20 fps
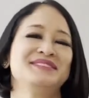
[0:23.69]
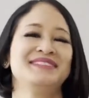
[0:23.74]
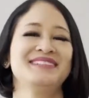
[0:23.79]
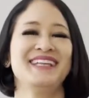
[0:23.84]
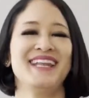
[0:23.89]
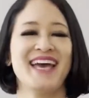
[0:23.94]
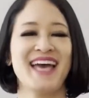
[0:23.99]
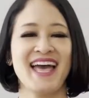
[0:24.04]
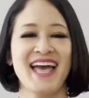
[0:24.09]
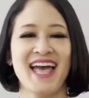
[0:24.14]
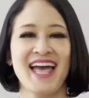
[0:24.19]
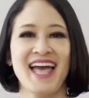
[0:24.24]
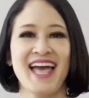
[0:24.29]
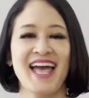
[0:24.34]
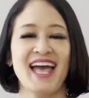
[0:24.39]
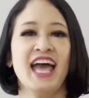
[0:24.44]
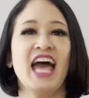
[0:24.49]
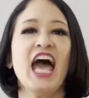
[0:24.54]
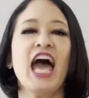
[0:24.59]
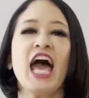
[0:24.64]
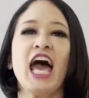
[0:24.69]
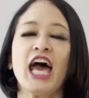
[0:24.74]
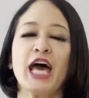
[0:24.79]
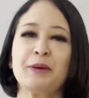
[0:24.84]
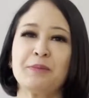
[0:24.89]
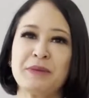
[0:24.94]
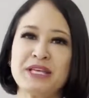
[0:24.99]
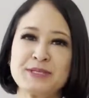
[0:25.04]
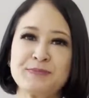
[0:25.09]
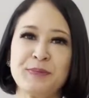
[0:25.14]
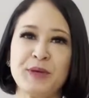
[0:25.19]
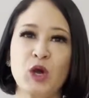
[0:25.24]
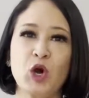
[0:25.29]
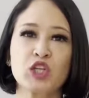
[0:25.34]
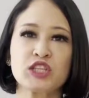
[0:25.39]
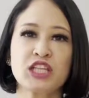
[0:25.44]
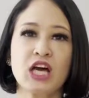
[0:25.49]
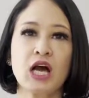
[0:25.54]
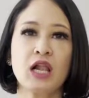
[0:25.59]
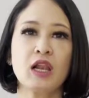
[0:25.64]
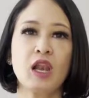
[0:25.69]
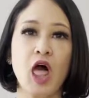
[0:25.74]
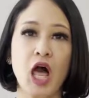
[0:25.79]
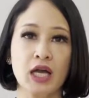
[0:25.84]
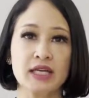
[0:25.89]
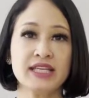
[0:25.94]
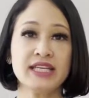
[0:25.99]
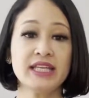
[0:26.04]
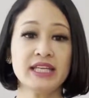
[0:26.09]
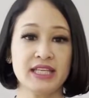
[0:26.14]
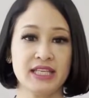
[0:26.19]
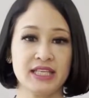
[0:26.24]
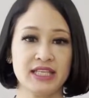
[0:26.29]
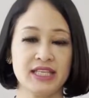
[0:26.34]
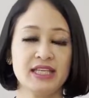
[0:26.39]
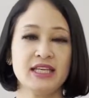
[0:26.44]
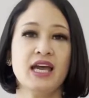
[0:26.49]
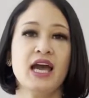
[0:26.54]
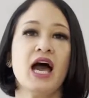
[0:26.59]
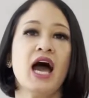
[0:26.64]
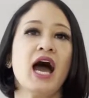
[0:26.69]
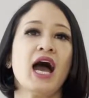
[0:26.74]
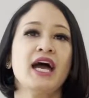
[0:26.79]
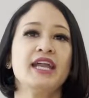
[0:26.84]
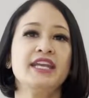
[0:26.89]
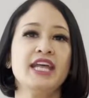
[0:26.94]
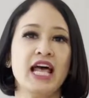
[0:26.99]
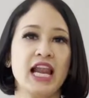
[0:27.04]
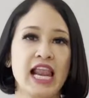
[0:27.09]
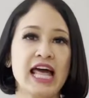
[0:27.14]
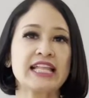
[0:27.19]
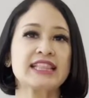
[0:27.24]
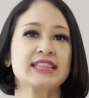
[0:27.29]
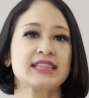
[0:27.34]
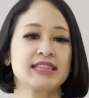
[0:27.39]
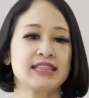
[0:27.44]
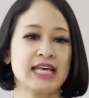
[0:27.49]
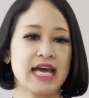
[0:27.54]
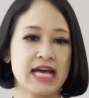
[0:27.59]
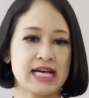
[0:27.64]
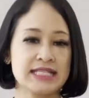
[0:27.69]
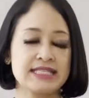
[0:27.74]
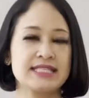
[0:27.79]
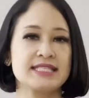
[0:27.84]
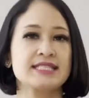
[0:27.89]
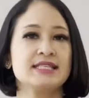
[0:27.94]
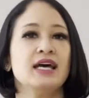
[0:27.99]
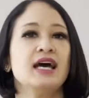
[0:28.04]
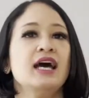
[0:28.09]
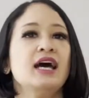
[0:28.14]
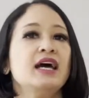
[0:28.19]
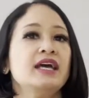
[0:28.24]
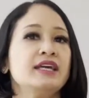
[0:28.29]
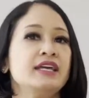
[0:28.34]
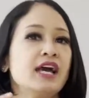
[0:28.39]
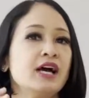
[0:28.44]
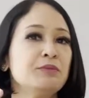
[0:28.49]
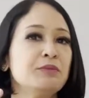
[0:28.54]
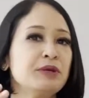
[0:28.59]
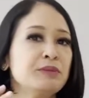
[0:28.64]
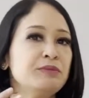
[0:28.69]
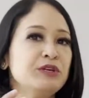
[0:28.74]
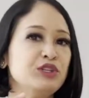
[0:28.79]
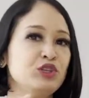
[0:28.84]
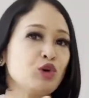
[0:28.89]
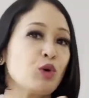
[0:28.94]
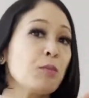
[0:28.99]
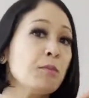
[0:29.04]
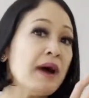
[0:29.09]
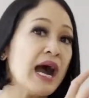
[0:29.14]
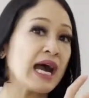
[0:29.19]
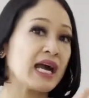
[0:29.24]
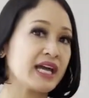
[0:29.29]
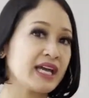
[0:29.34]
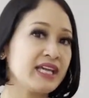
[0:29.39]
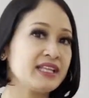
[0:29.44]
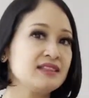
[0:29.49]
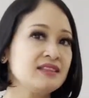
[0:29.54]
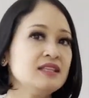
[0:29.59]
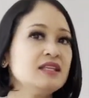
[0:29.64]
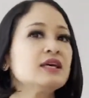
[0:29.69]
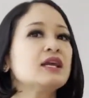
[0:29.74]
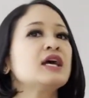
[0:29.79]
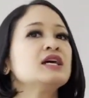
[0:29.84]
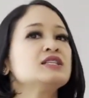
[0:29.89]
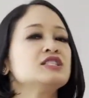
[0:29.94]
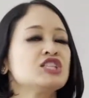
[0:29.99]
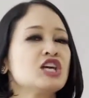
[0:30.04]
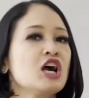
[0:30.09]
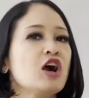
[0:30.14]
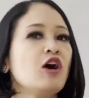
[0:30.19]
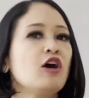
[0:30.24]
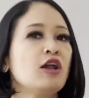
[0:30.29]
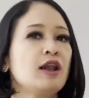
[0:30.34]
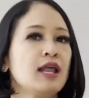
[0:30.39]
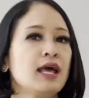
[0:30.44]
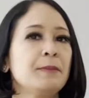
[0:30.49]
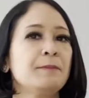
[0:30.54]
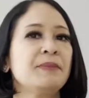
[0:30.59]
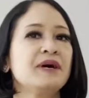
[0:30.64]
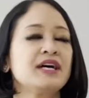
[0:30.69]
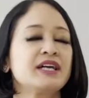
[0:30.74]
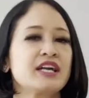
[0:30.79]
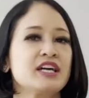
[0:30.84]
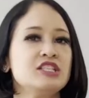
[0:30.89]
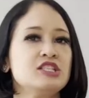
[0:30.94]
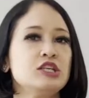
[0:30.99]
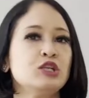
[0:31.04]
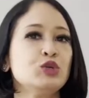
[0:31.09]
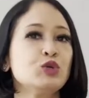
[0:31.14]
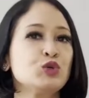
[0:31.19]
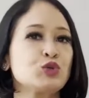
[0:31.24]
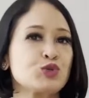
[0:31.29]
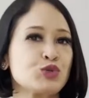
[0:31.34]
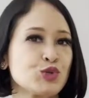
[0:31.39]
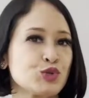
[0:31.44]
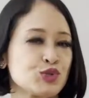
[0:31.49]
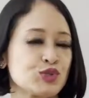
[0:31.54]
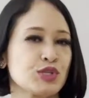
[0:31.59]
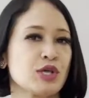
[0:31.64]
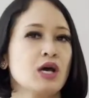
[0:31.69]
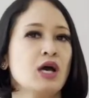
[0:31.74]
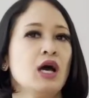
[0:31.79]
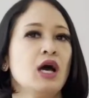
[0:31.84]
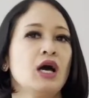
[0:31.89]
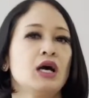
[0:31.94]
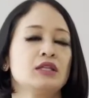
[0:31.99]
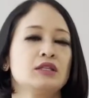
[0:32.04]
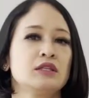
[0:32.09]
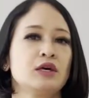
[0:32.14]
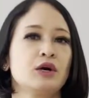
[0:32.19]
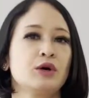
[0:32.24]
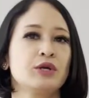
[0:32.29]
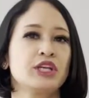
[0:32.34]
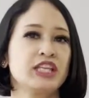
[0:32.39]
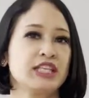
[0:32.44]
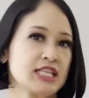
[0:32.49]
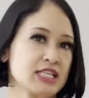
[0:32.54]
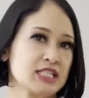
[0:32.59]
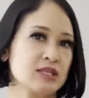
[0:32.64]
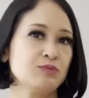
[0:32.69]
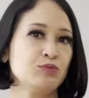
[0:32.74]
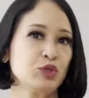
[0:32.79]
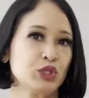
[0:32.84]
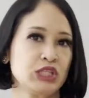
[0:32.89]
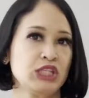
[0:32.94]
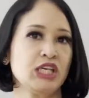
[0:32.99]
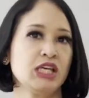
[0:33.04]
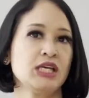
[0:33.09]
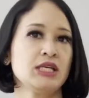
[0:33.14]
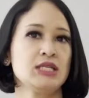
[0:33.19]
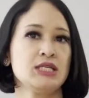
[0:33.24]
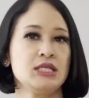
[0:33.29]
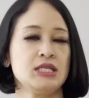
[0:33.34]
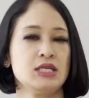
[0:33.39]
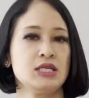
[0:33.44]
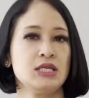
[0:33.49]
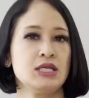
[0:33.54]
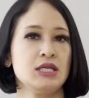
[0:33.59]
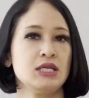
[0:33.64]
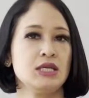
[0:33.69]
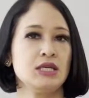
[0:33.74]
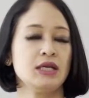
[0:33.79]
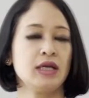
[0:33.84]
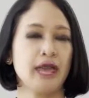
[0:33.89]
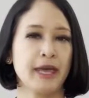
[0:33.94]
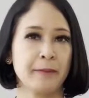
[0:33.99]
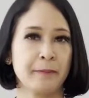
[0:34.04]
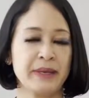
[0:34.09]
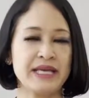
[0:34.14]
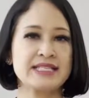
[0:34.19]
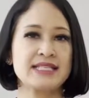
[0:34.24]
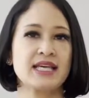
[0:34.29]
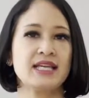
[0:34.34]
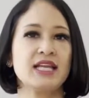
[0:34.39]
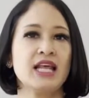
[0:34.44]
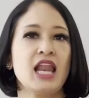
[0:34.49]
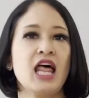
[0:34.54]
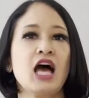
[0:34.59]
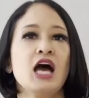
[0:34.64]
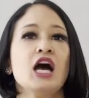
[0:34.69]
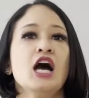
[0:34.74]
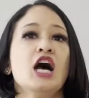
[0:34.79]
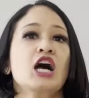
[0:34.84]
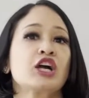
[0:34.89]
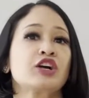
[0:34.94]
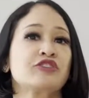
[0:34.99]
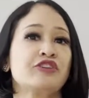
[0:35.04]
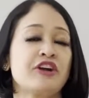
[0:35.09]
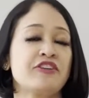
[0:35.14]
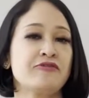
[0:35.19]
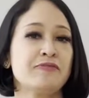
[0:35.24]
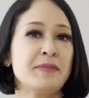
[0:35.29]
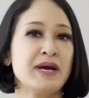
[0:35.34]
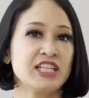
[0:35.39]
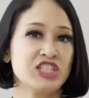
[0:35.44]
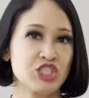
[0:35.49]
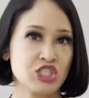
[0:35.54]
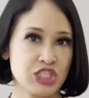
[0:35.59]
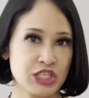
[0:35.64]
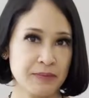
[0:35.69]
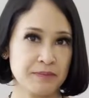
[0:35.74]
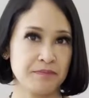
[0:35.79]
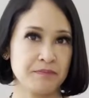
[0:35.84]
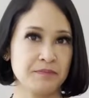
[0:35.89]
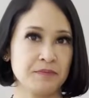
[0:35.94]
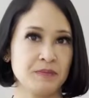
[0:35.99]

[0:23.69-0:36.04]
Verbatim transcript: Nah, Hermes Picotang Lock ini adalah tas yang berbentuk bucket dirancang oleh pengrajin khusus atau kita sebutnya di Hermes adalah craftsmanship.